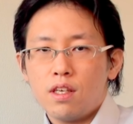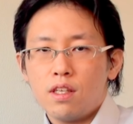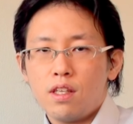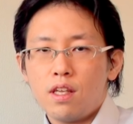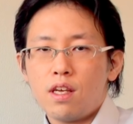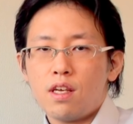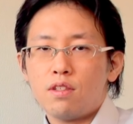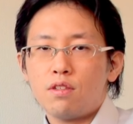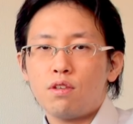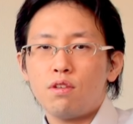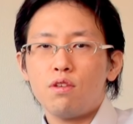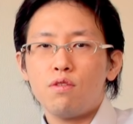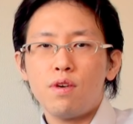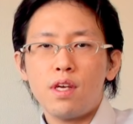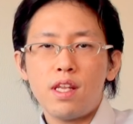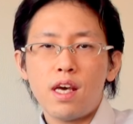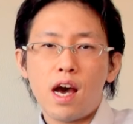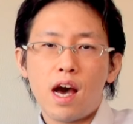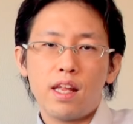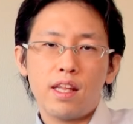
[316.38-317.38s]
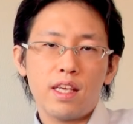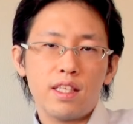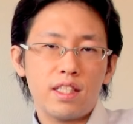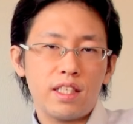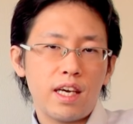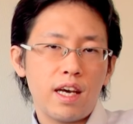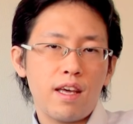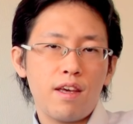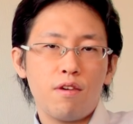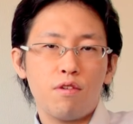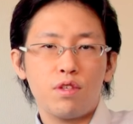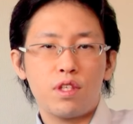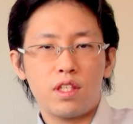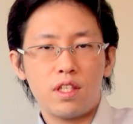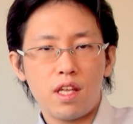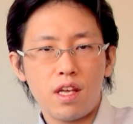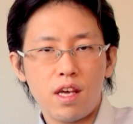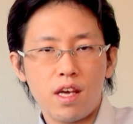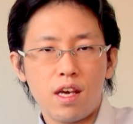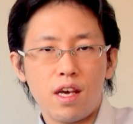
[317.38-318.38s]
でその上で話し合いを
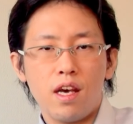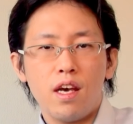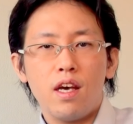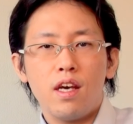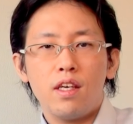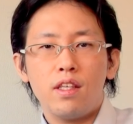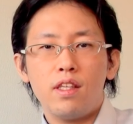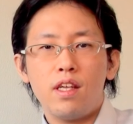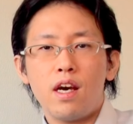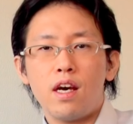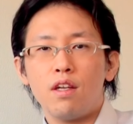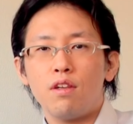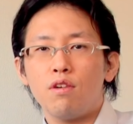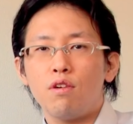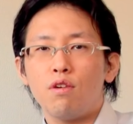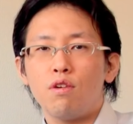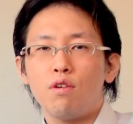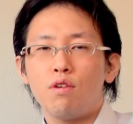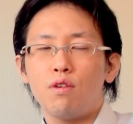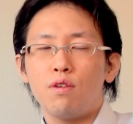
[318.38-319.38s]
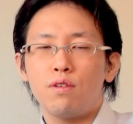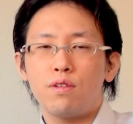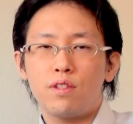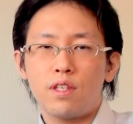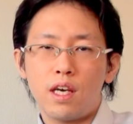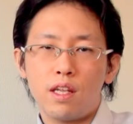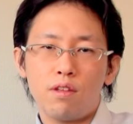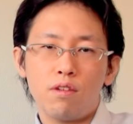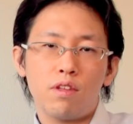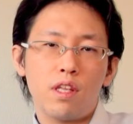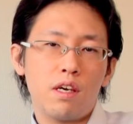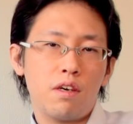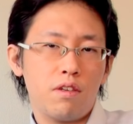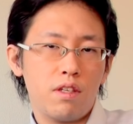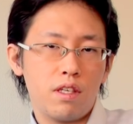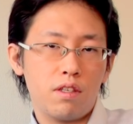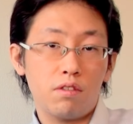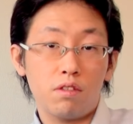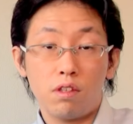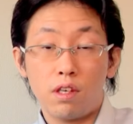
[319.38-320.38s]
してであの復縁の
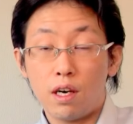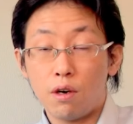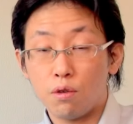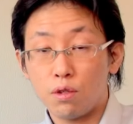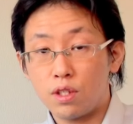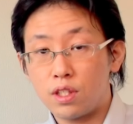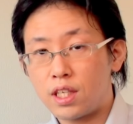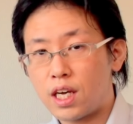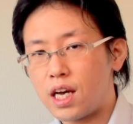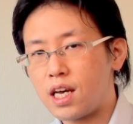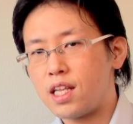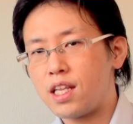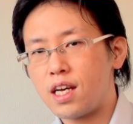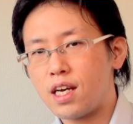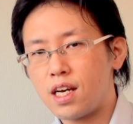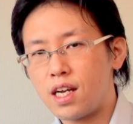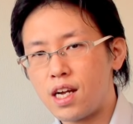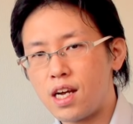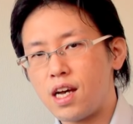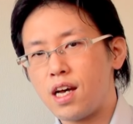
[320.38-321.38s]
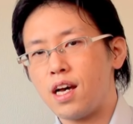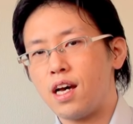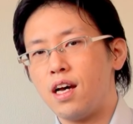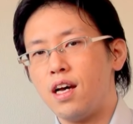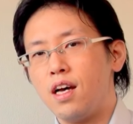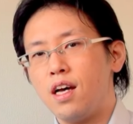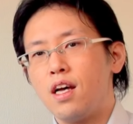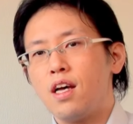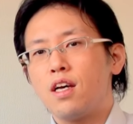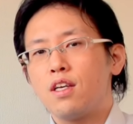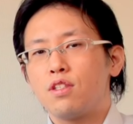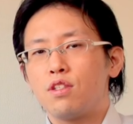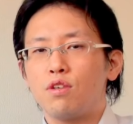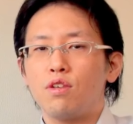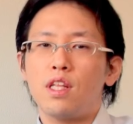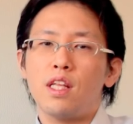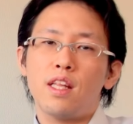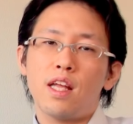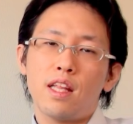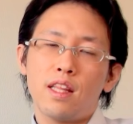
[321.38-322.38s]
テクニックとかを使いながらそ
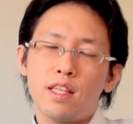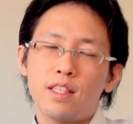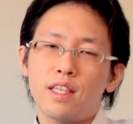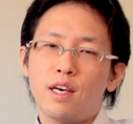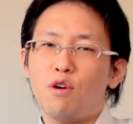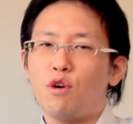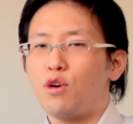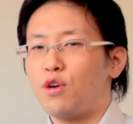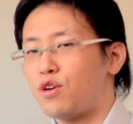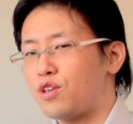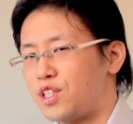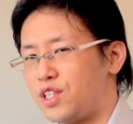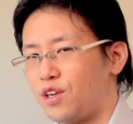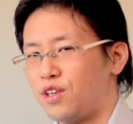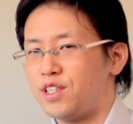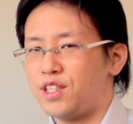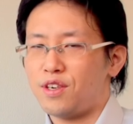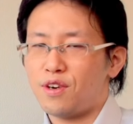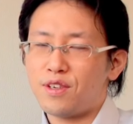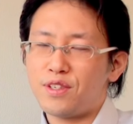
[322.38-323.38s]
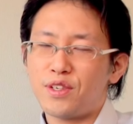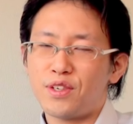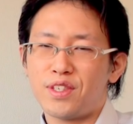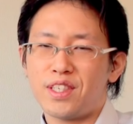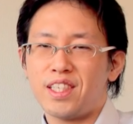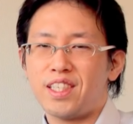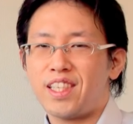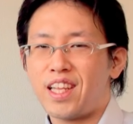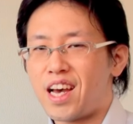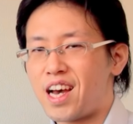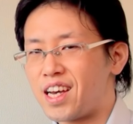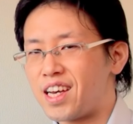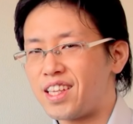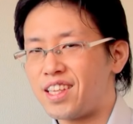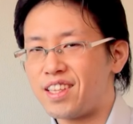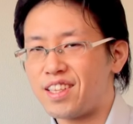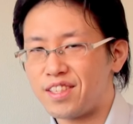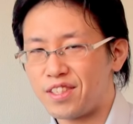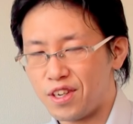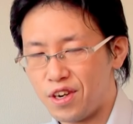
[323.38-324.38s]
こで旦那さんをよしよしよしよししてあげ
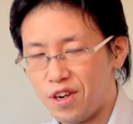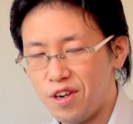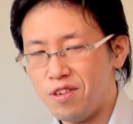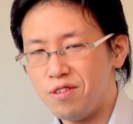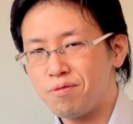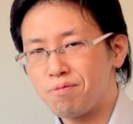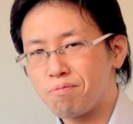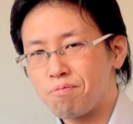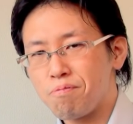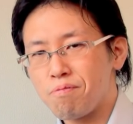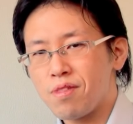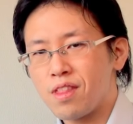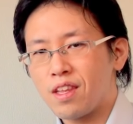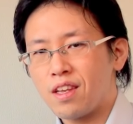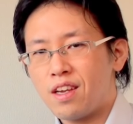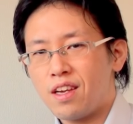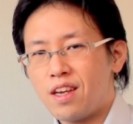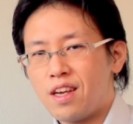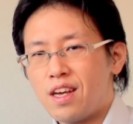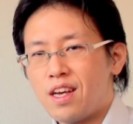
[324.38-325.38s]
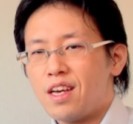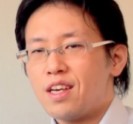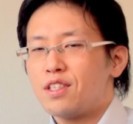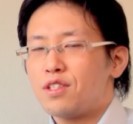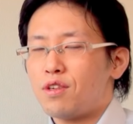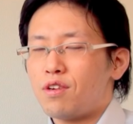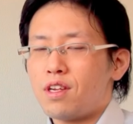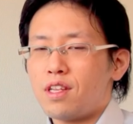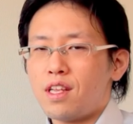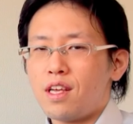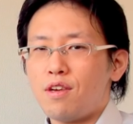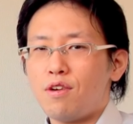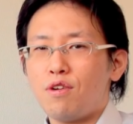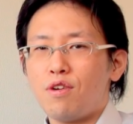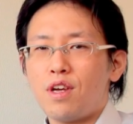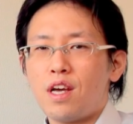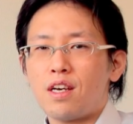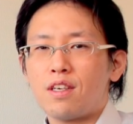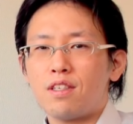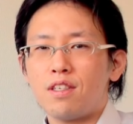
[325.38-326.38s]
てですよそれで
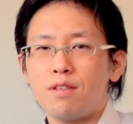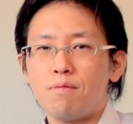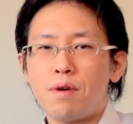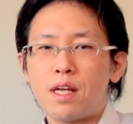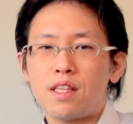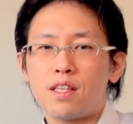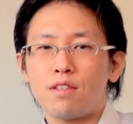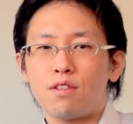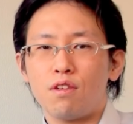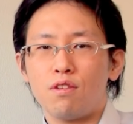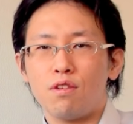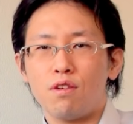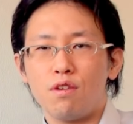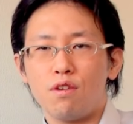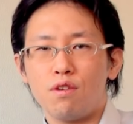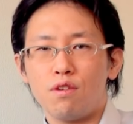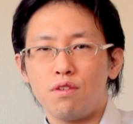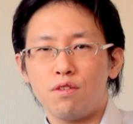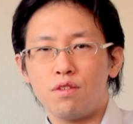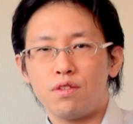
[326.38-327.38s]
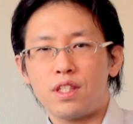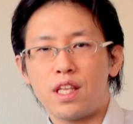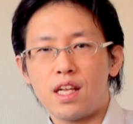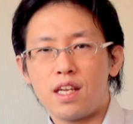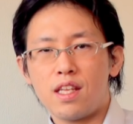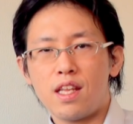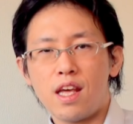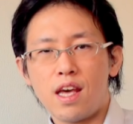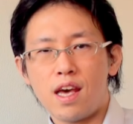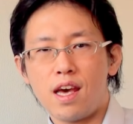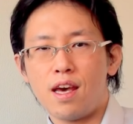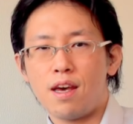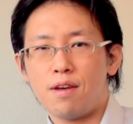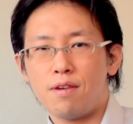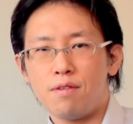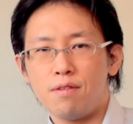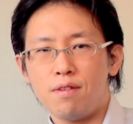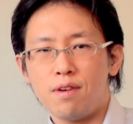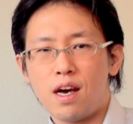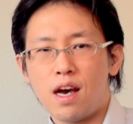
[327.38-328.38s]
ようやくまたその2人
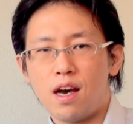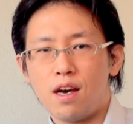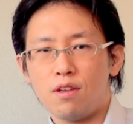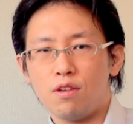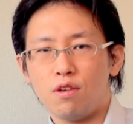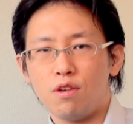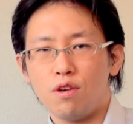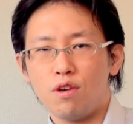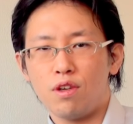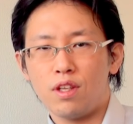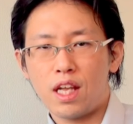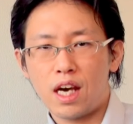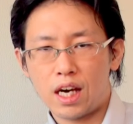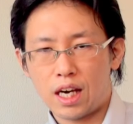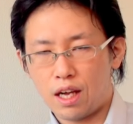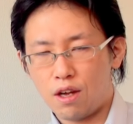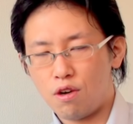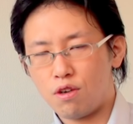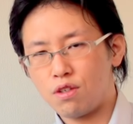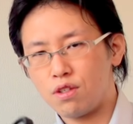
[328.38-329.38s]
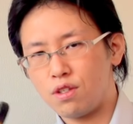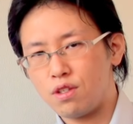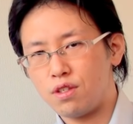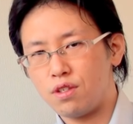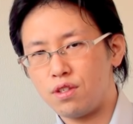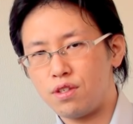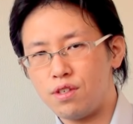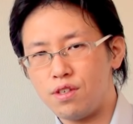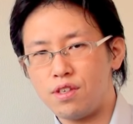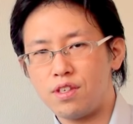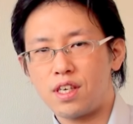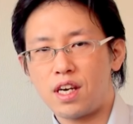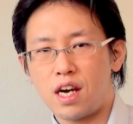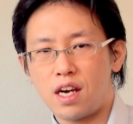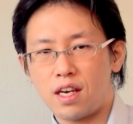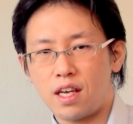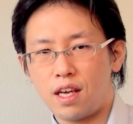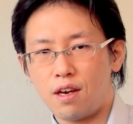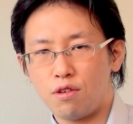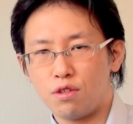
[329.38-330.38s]
であの仲良く夫婦
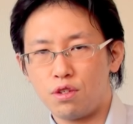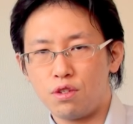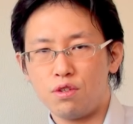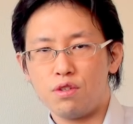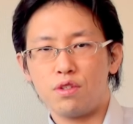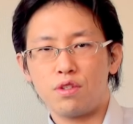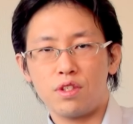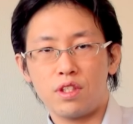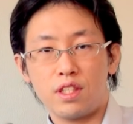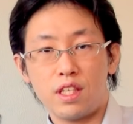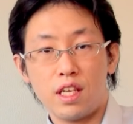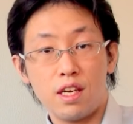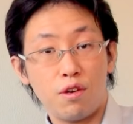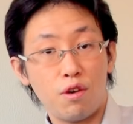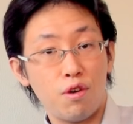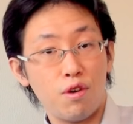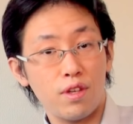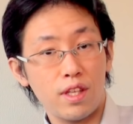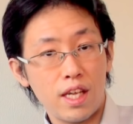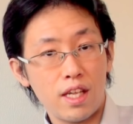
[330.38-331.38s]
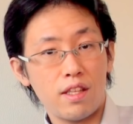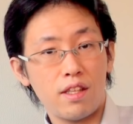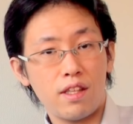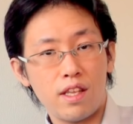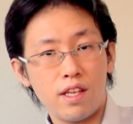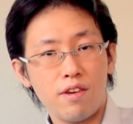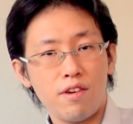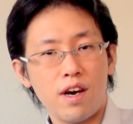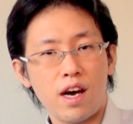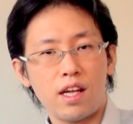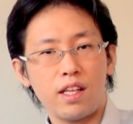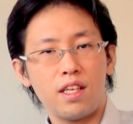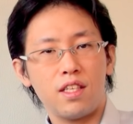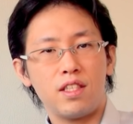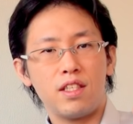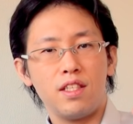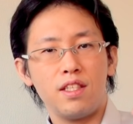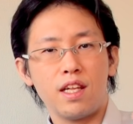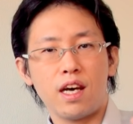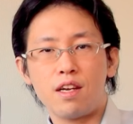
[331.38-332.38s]
関係を修復していこうねっていう
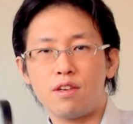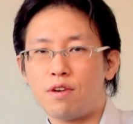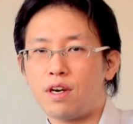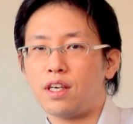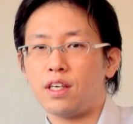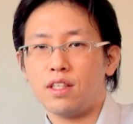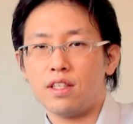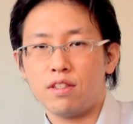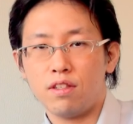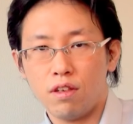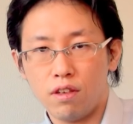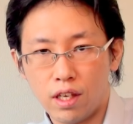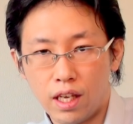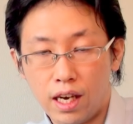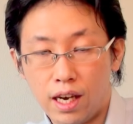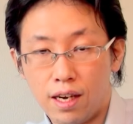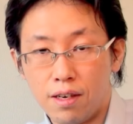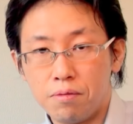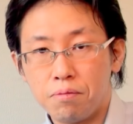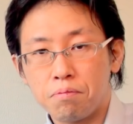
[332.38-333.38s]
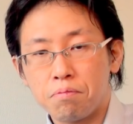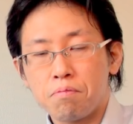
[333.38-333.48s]
話になるわけですよね。